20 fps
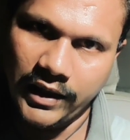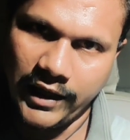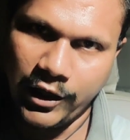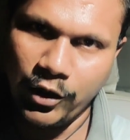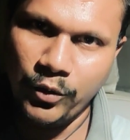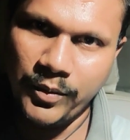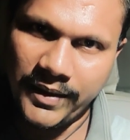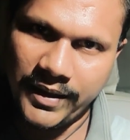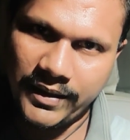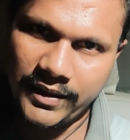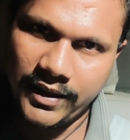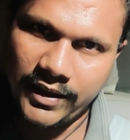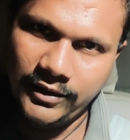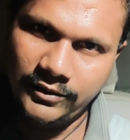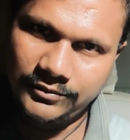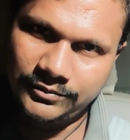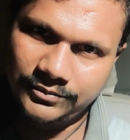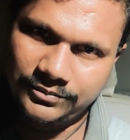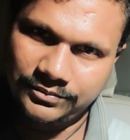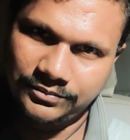లైవ్ పెడతా
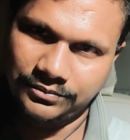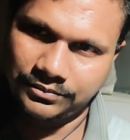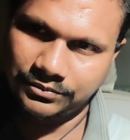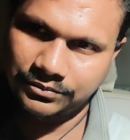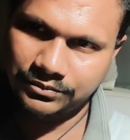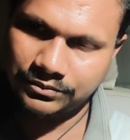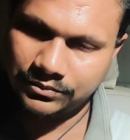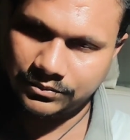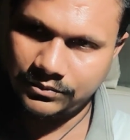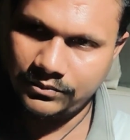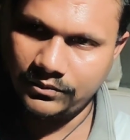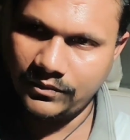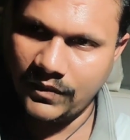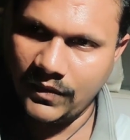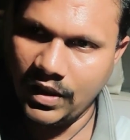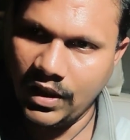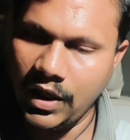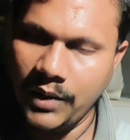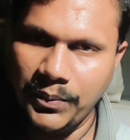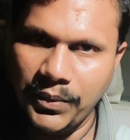
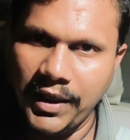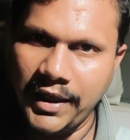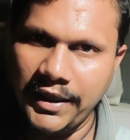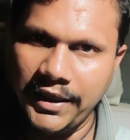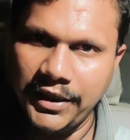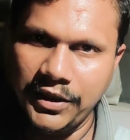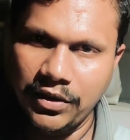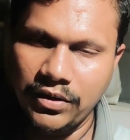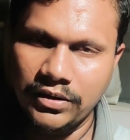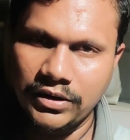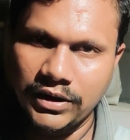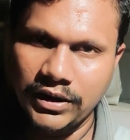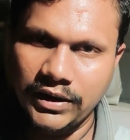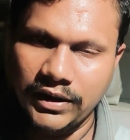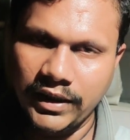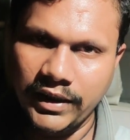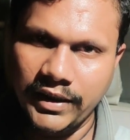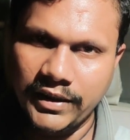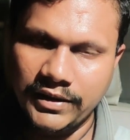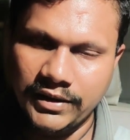అప్పుడు అన్ని డౌట్స్ అన్ని
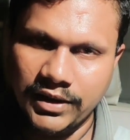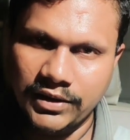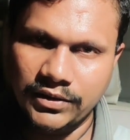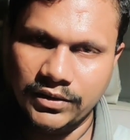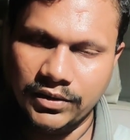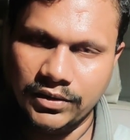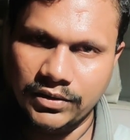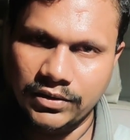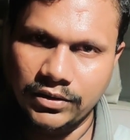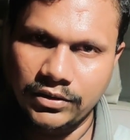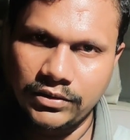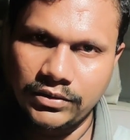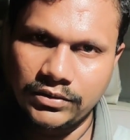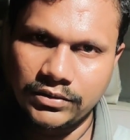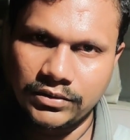క్లియర్ చేసుకోవచ్చు